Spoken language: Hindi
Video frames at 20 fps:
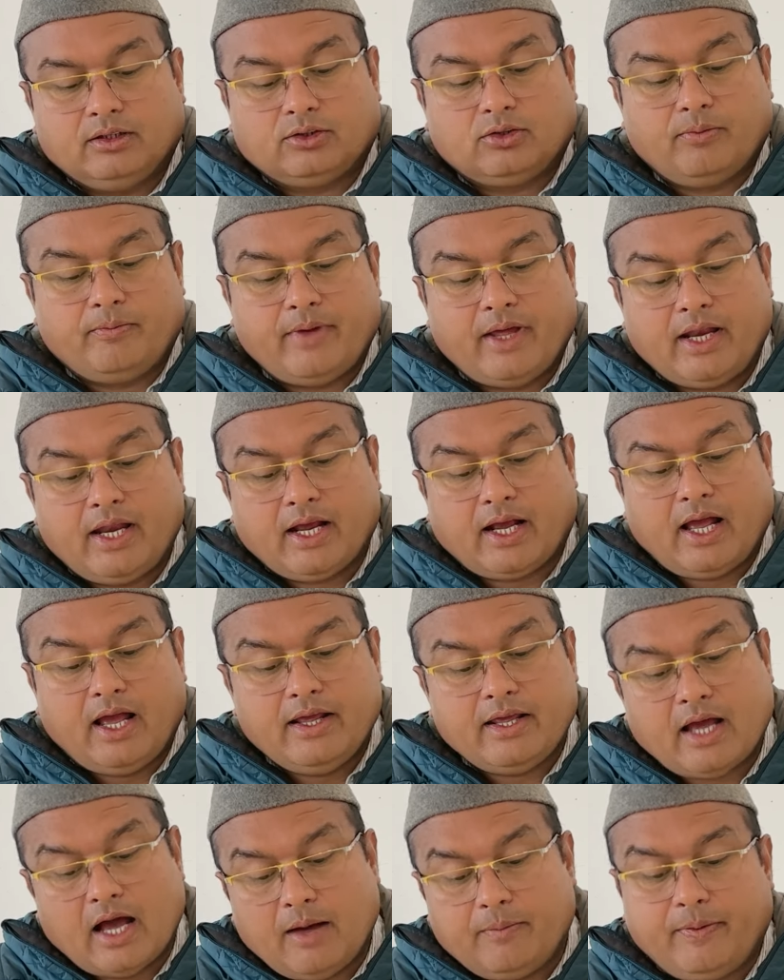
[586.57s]
तो मैंने कहा
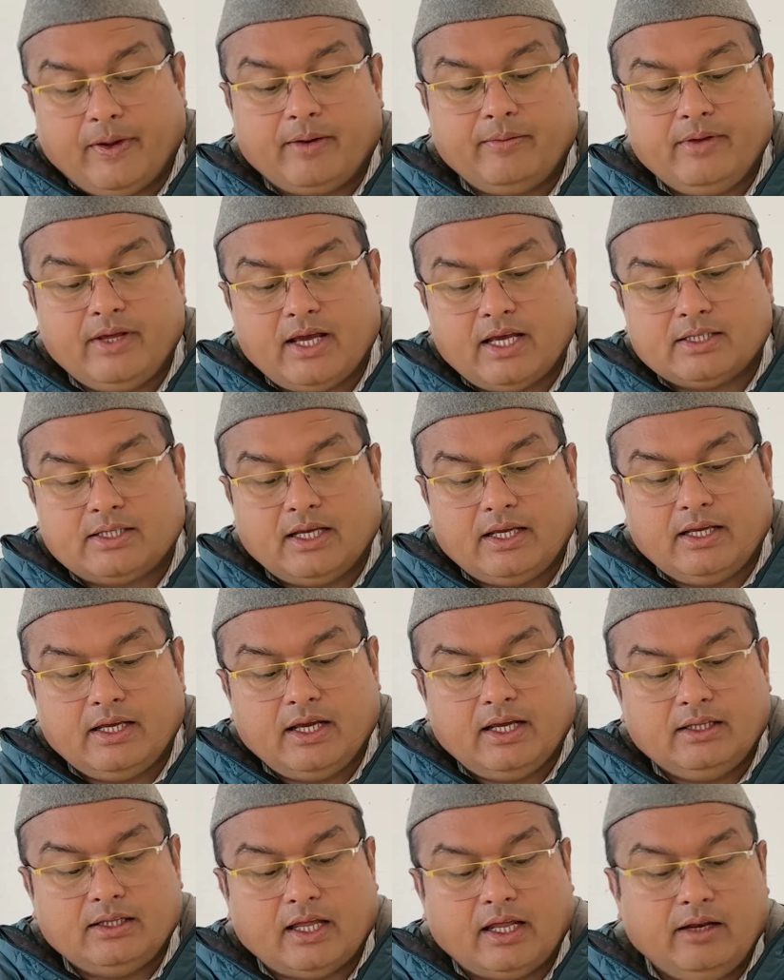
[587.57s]
यहां पर भी ऐसा ही
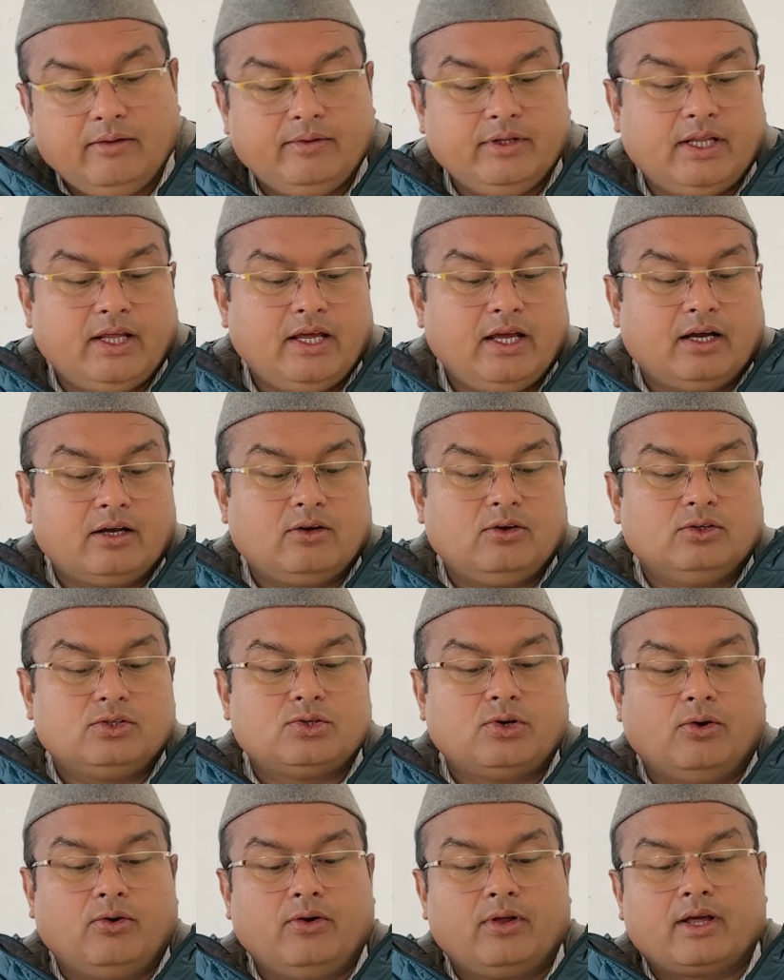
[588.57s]
है धन विधेयक को
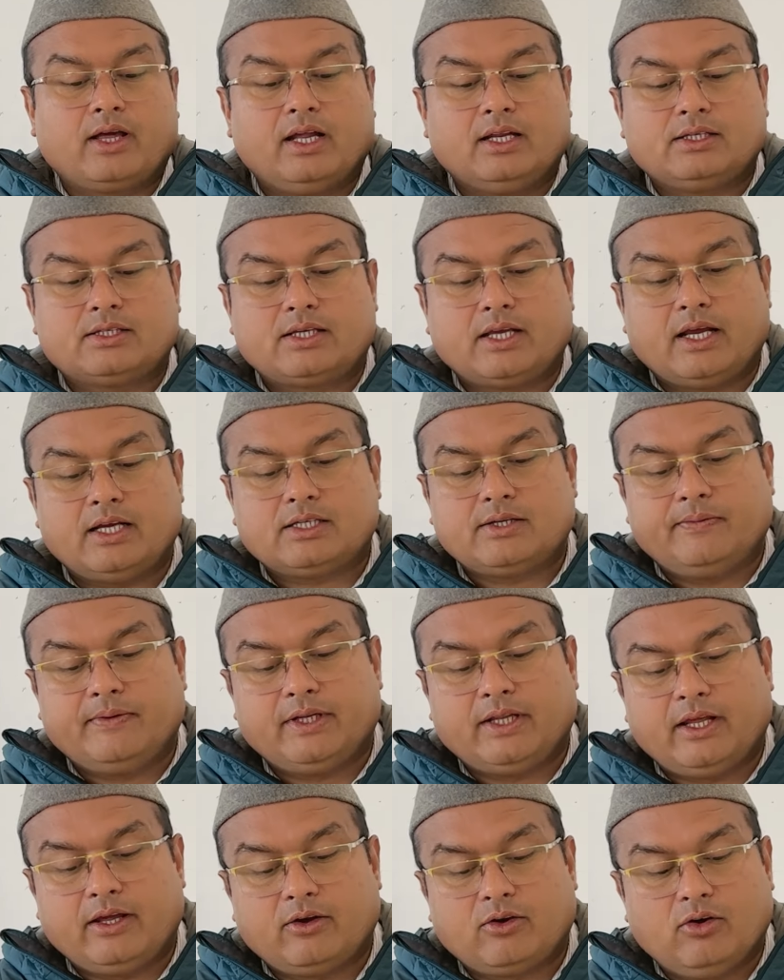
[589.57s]
छोड़कर शेष
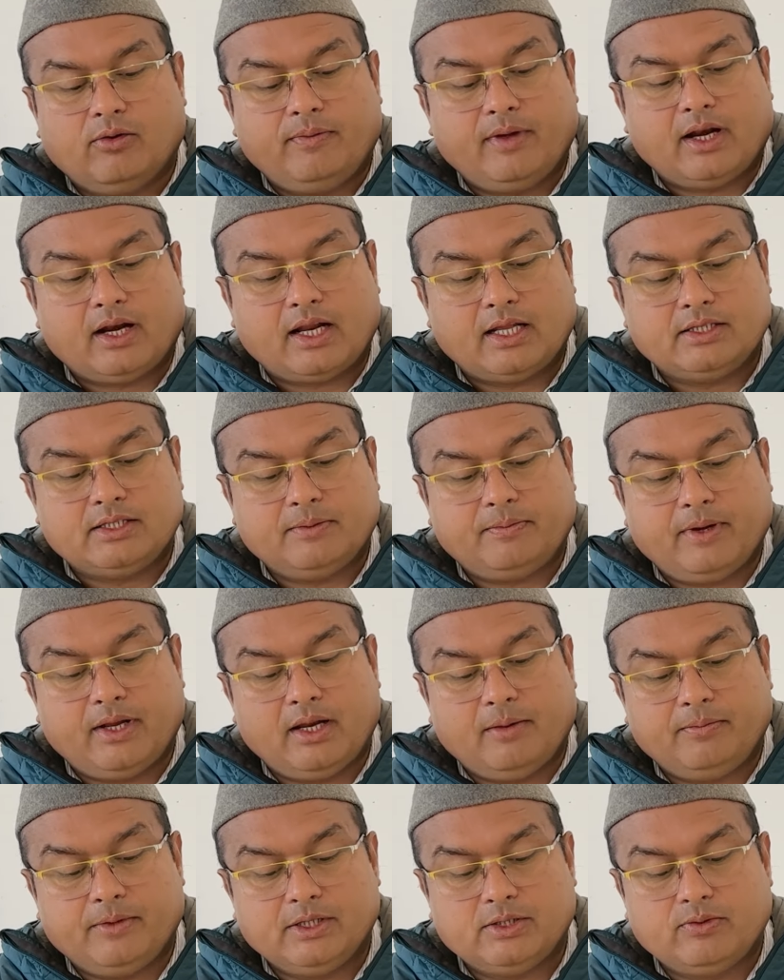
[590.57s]
विधेयकों पर
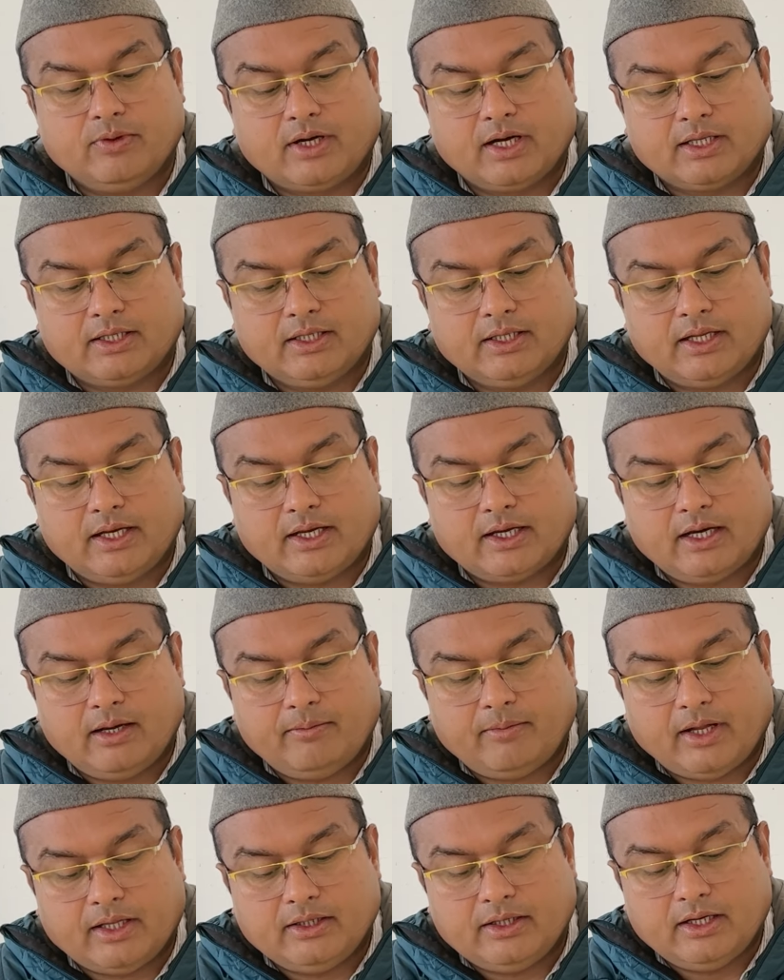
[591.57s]
राज्यपाल अपनी स्वीकृति देने के लिए
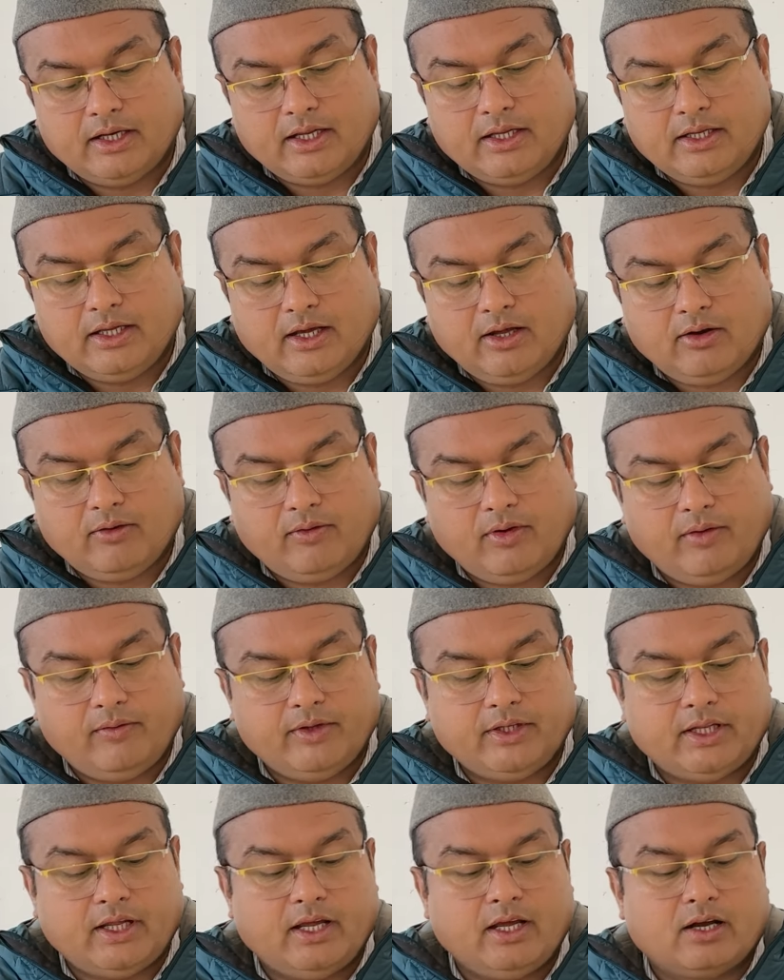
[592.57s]
बाध्य नहीं है और वह
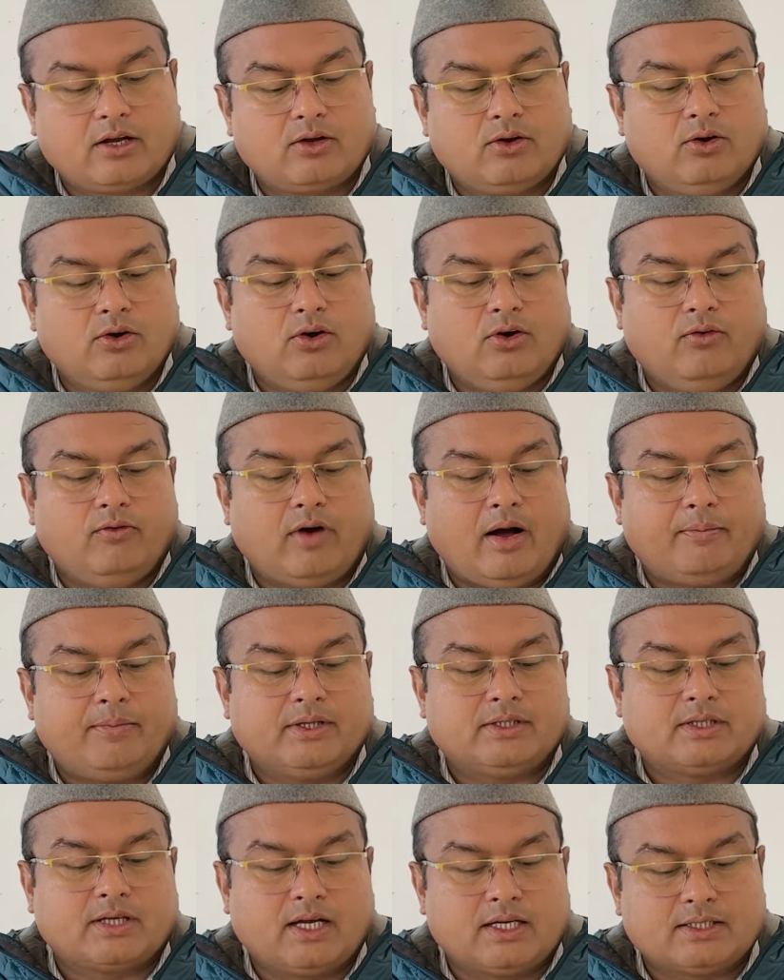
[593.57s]
विधेयक को
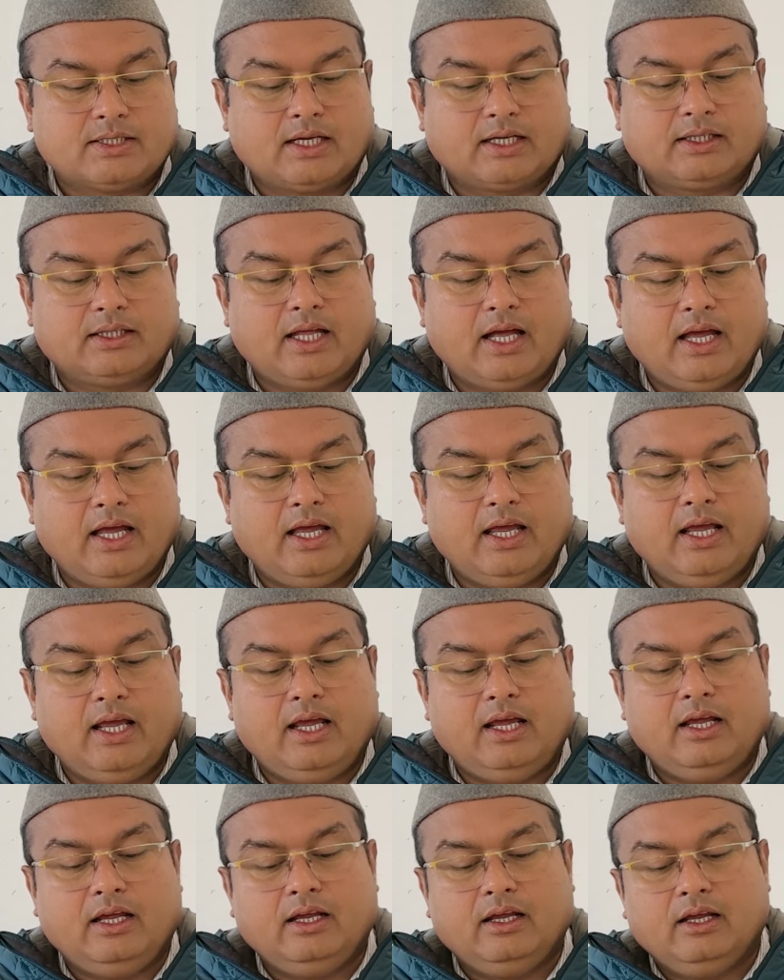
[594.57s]
वापस कर सकता है
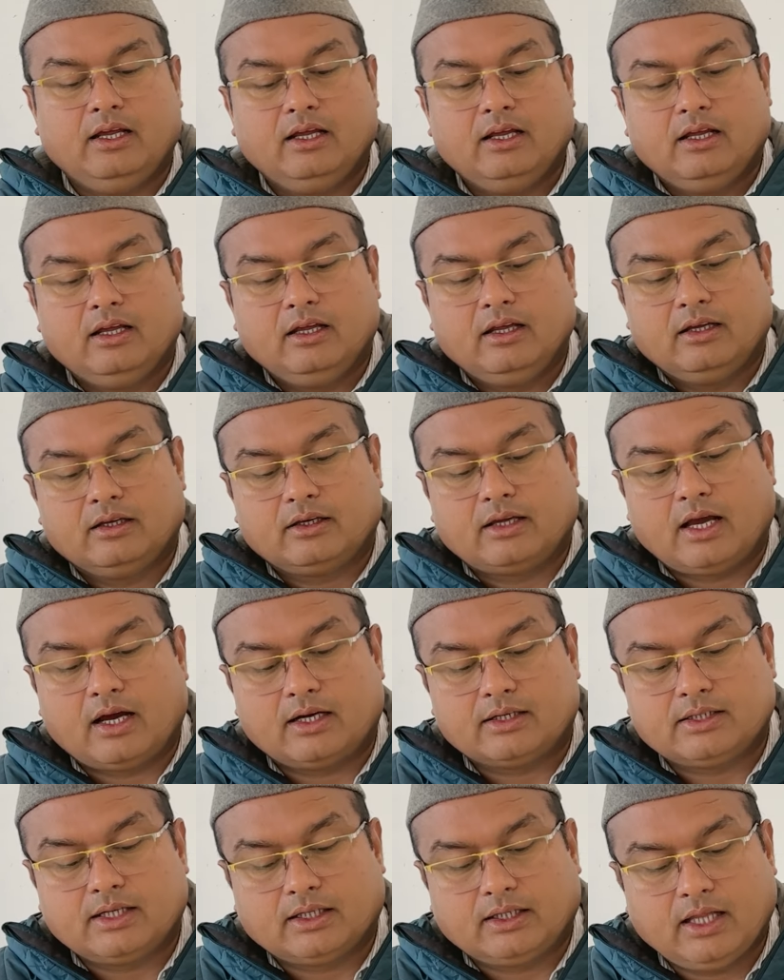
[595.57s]
क्या
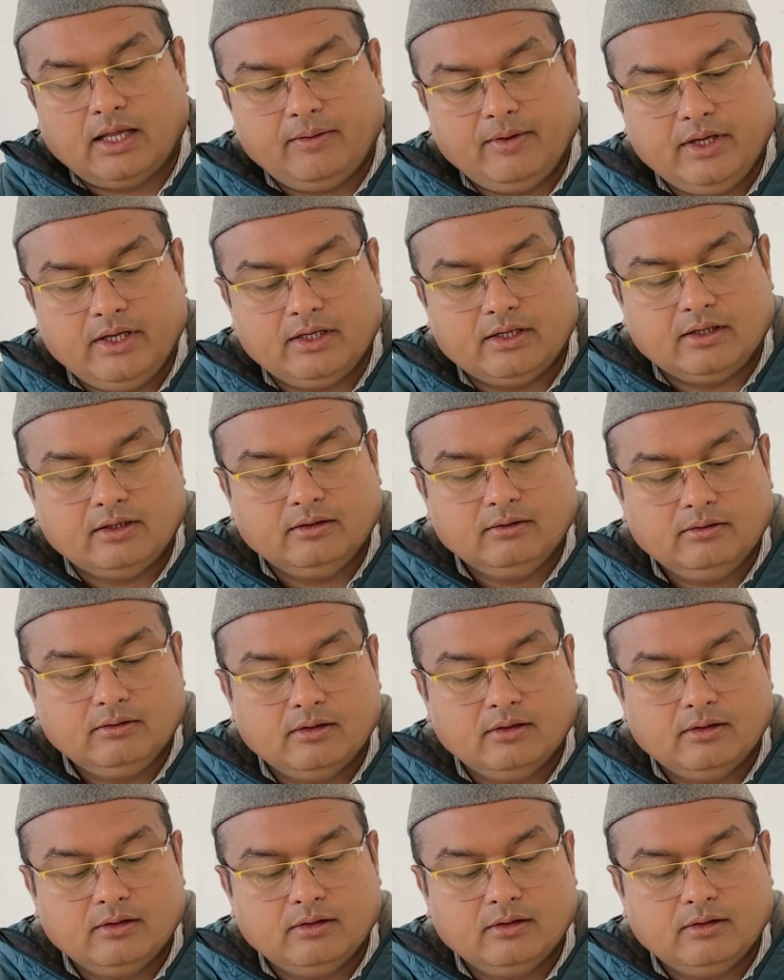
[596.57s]
कर सकता है भाई